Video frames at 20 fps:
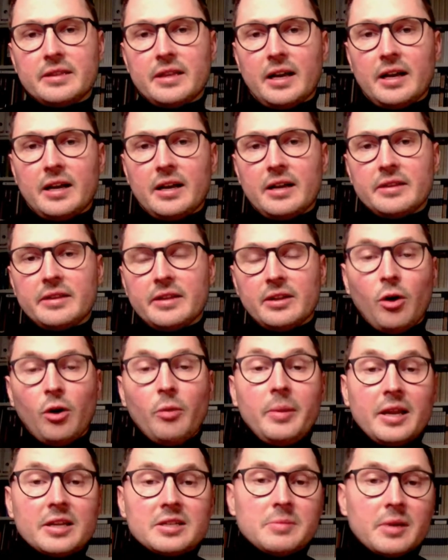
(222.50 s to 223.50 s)
ta, ten
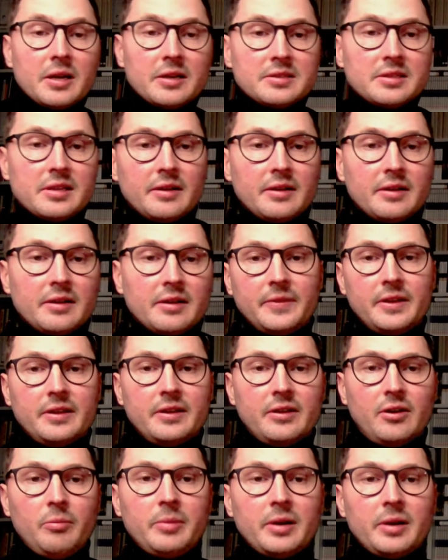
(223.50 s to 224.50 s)
obraz miasta,
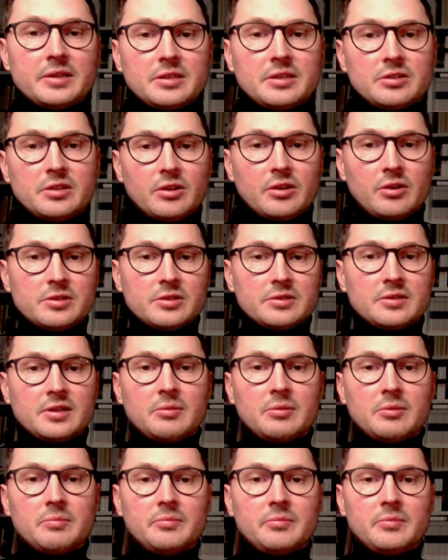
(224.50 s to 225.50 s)
e, obraz jeżeli chodzi o
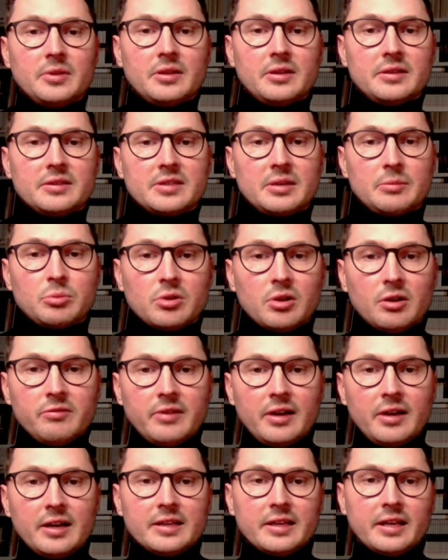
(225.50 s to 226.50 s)
samą e,
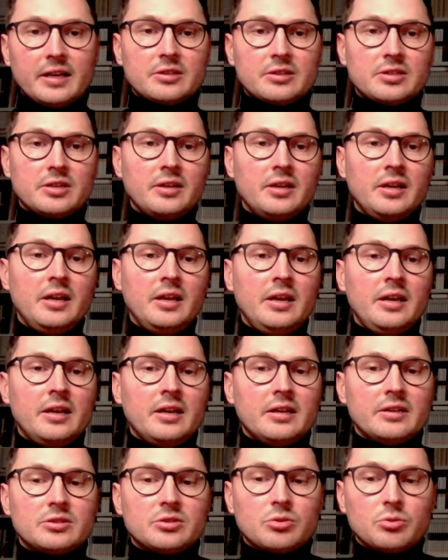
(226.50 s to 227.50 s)
zabudowę, ale także
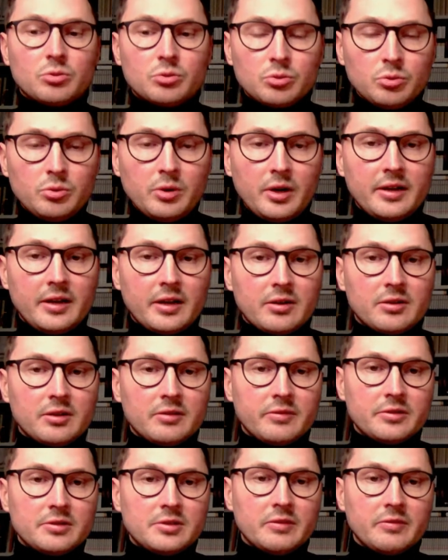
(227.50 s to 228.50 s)
strukturę
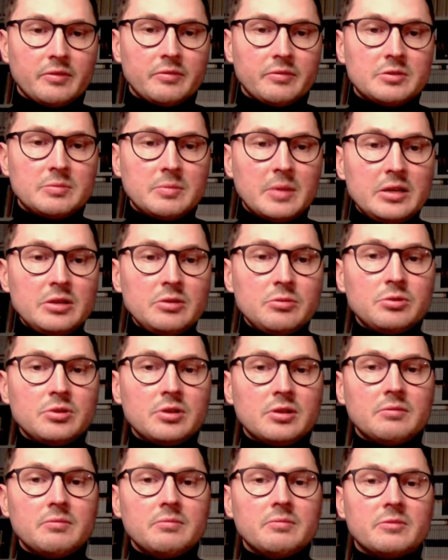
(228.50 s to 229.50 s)
narodowościową, zmienił
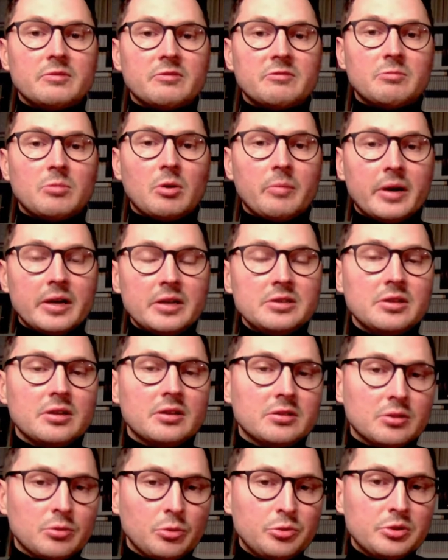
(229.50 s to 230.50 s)
się w
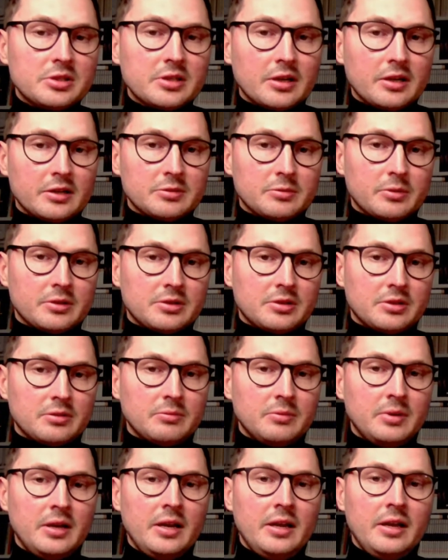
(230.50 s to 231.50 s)
momencie, gdy Łódź znalazła
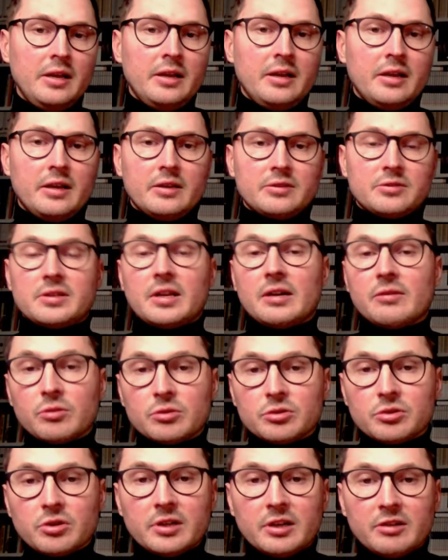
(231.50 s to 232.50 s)
się, e, została
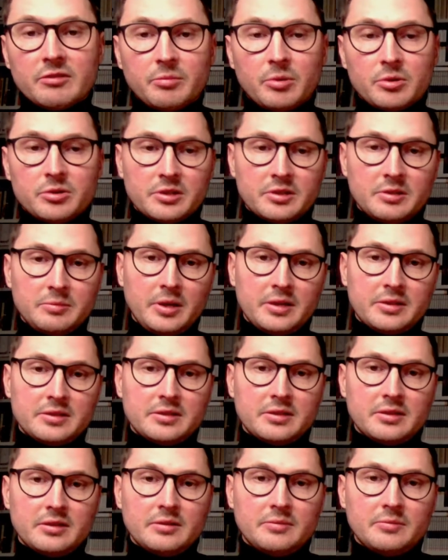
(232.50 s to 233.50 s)
włączona w poczet
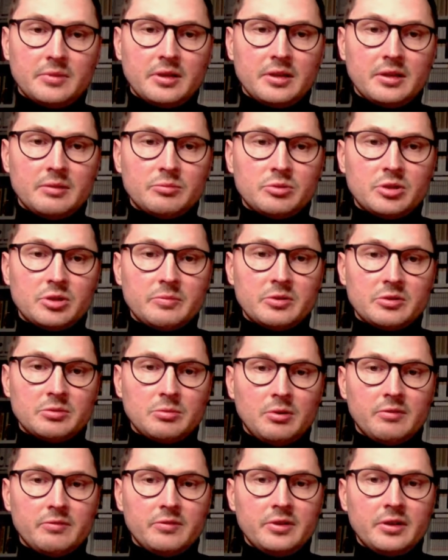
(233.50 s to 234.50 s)
miast
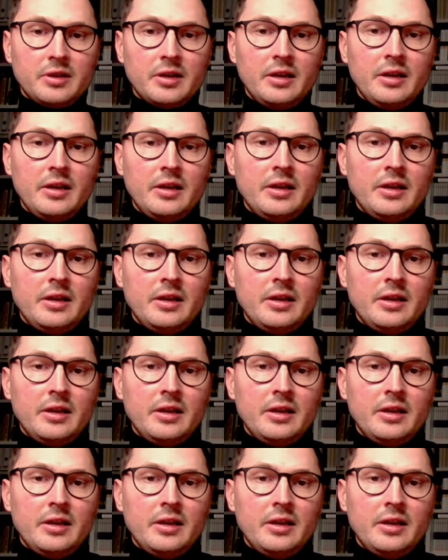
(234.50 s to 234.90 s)
przemysłowych.